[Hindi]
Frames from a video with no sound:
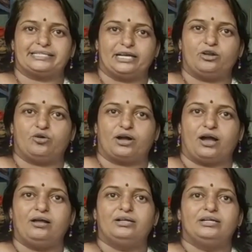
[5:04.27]
सेल
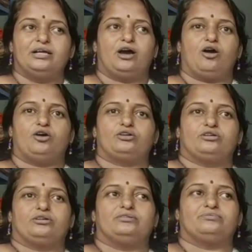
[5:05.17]
होगा और
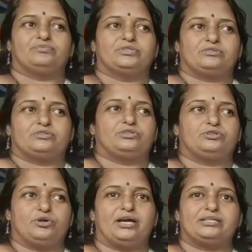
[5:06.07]

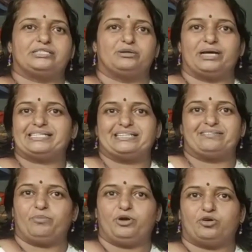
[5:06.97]
थोड़ा समाज
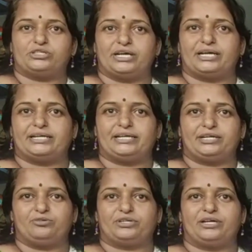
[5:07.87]
सेवा भी हो जाएगी
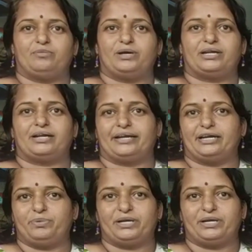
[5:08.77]
क्योंकि हमारा
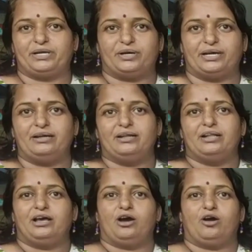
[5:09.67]
रेट भी कम है
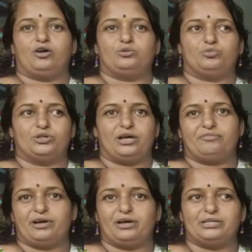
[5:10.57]
और
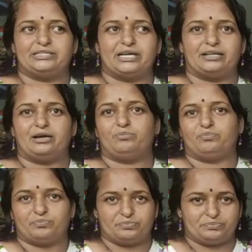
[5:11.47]
मुनाफा ज्यादा
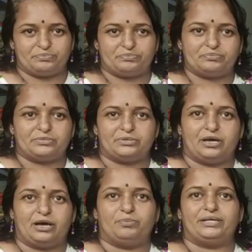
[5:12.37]

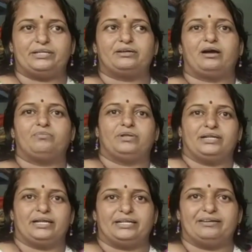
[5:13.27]
अभी तक हम
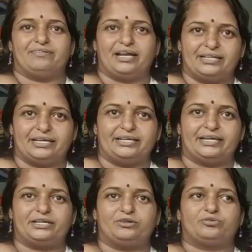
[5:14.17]
लेने वाले नहीं
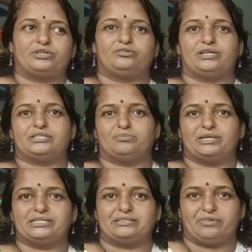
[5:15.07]
है क्योंकि थोड़ा
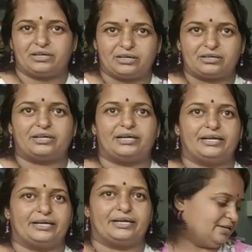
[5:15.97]
समाज सेवा कर
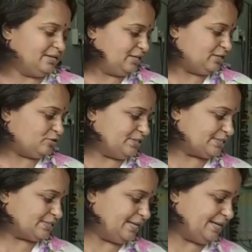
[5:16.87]
रहे हैं तो
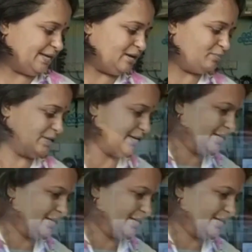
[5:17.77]
इसके लिए हमने